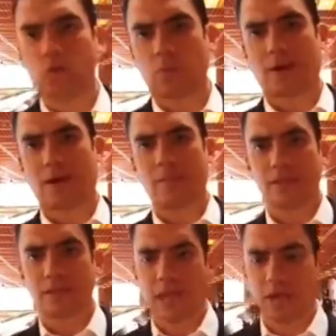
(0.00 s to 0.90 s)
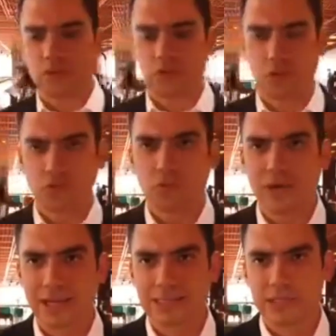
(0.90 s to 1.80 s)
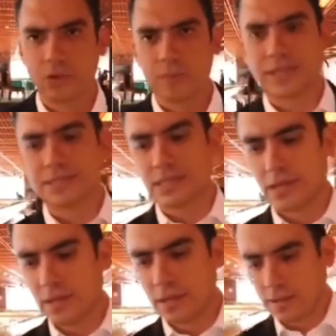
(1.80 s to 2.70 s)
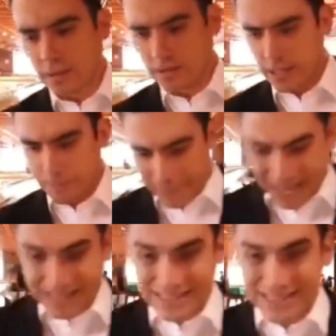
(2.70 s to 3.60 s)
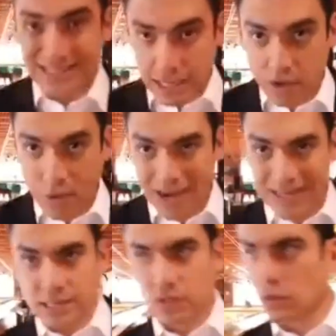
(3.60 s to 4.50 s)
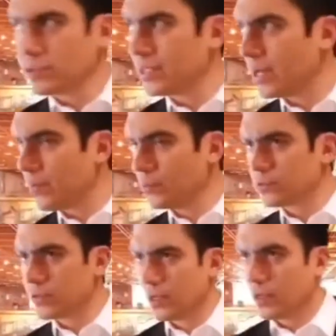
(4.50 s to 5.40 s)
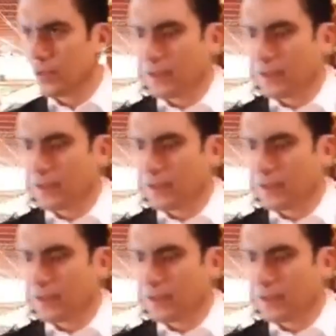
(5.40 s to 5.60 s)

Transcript: un grupo parlamentario somos mujeres y hombres eh, pares, entre iguales, que todos tenemos